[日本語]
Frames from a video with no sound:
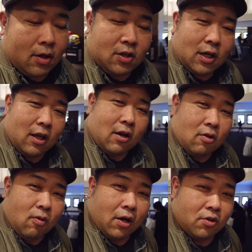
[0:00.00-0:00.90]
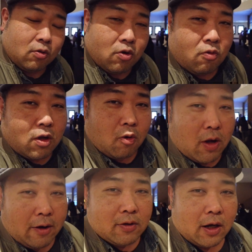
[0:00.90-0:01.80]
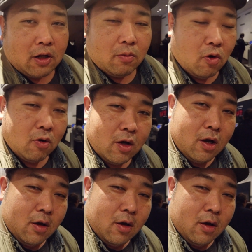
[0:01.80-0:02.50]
喫茶店がどっかでちょっと読んだことあるんだけども、